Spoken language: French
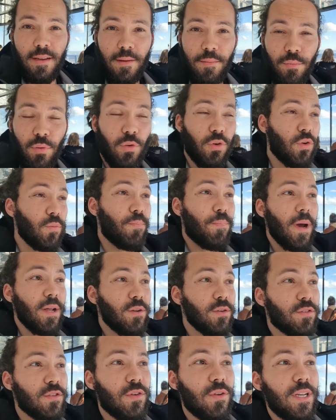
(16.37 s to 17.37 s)
Te préoccupe pas de
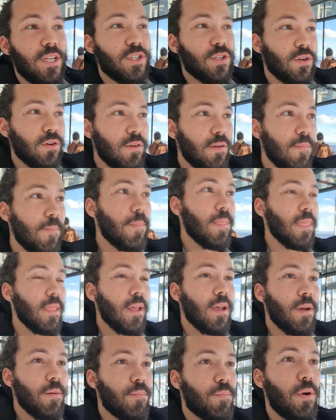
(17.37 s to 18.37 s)
ce que les gens
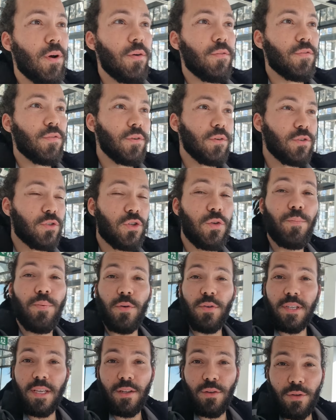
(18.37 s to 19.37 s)
peuvent
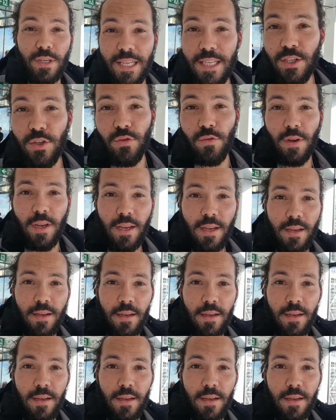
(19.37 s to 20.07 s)
supposer de qui tu es,